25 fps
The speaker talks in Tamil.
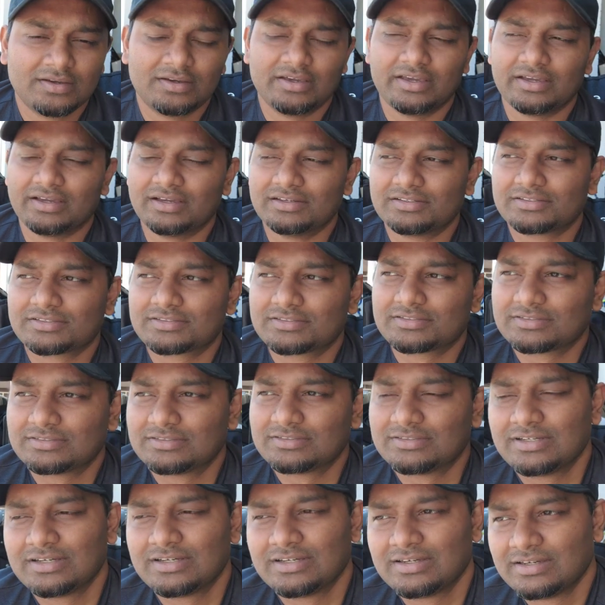ஹே கைஸ்
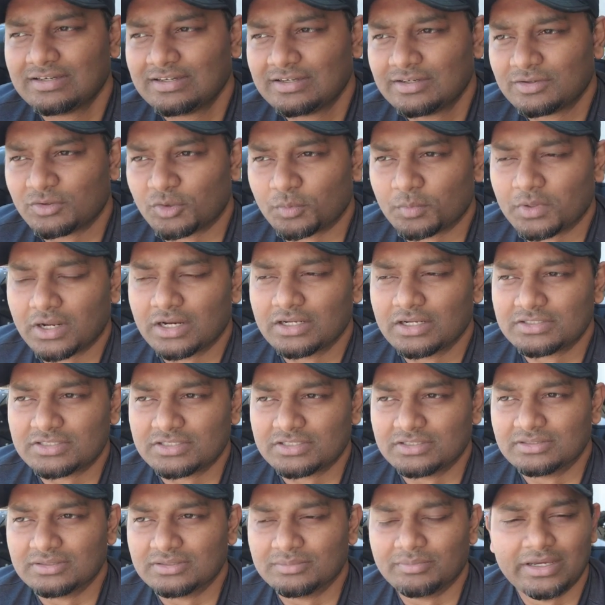ரொம்ப நாள்
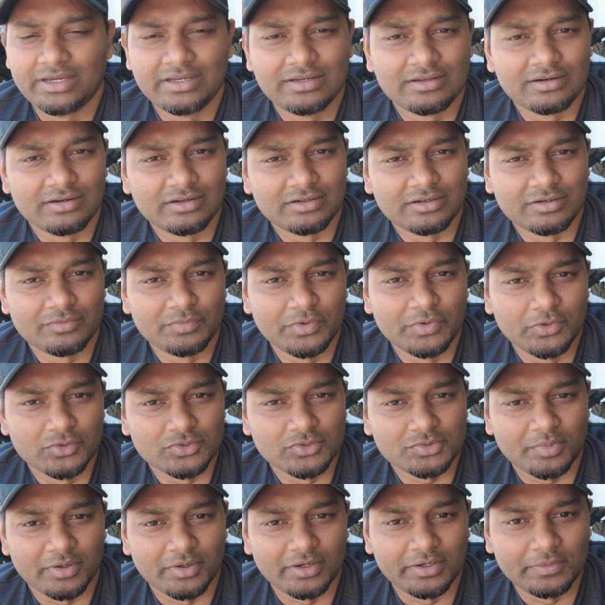ஆச்சு இந்த பைக் ரிலேட்டட்
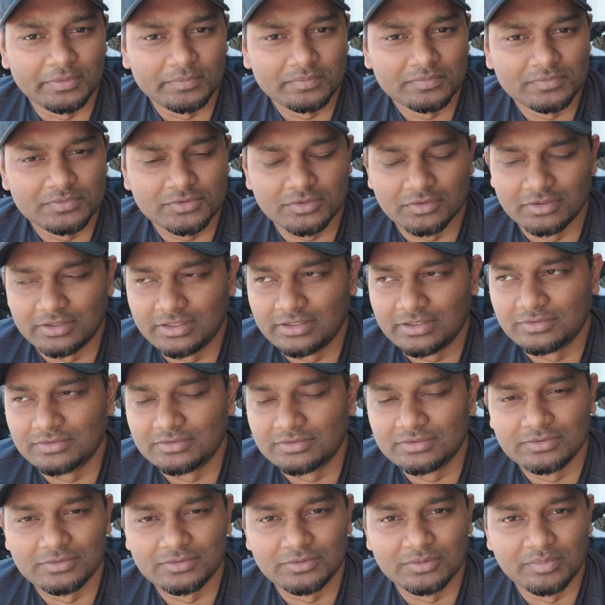வீடியோஸ் பண்ணி ஸோ இன்றைக்கி
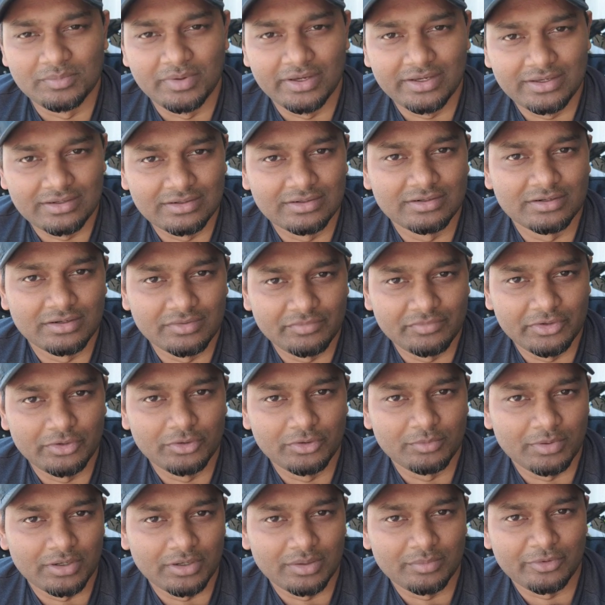வந்து ஒரு பைக் ரிலேட்டட்
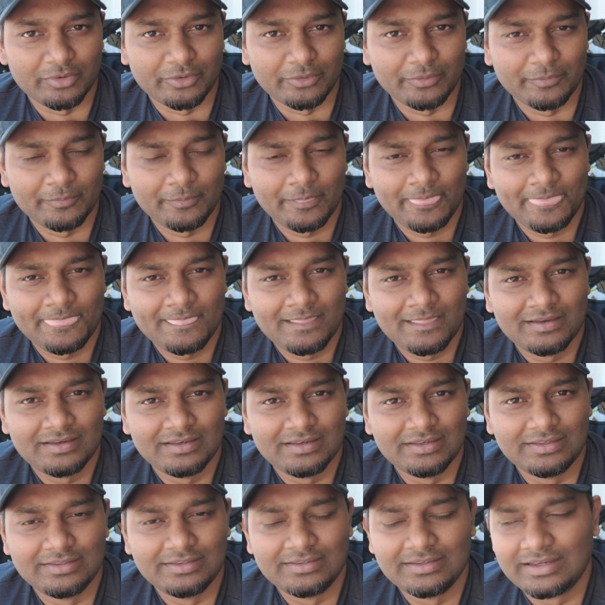வீடியோ பண்ண போகிறோம்
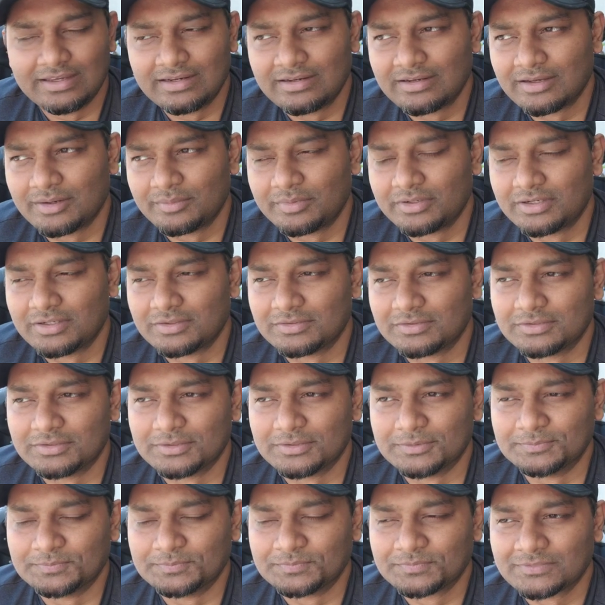இது என்ன அப்படின்னா
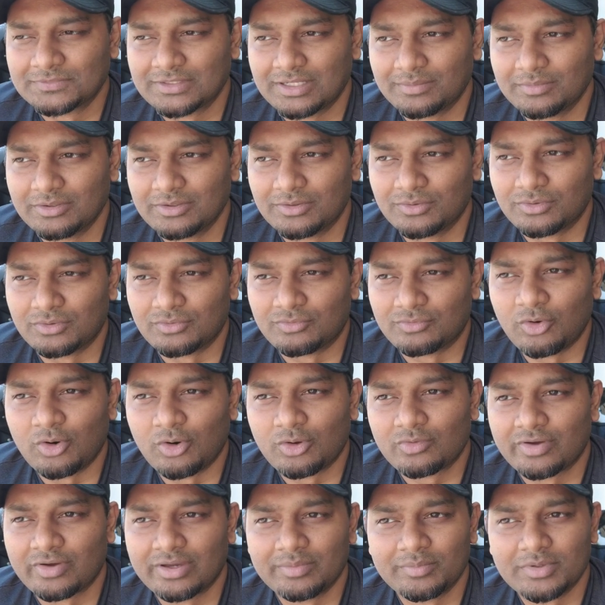வந்து நம்மளுக்கு ஒரு
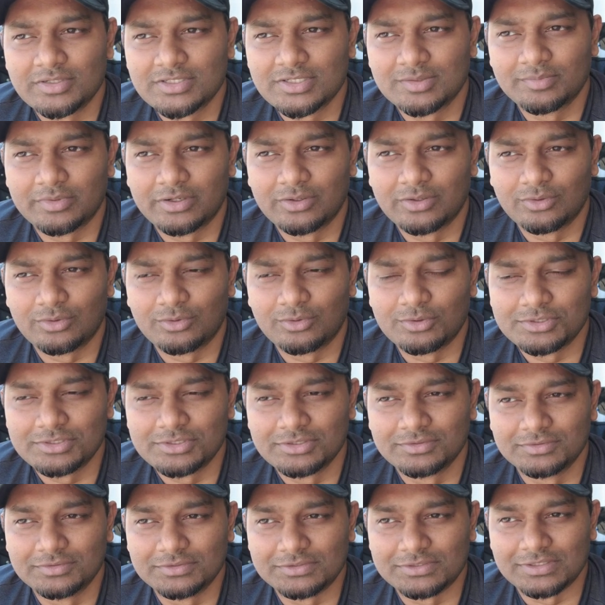ஃபோர் ஃபைவ் மந்த்ஸ்க்கு முன்னாடி ஒரு
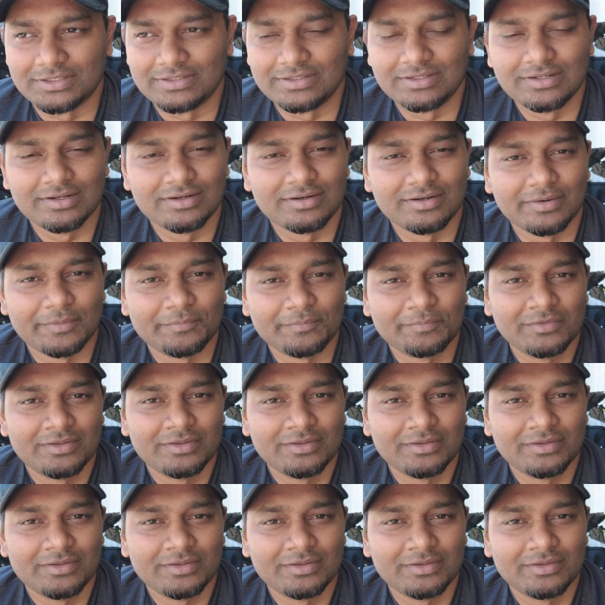கொஷின் வந்துச்சு அது என்னென்னா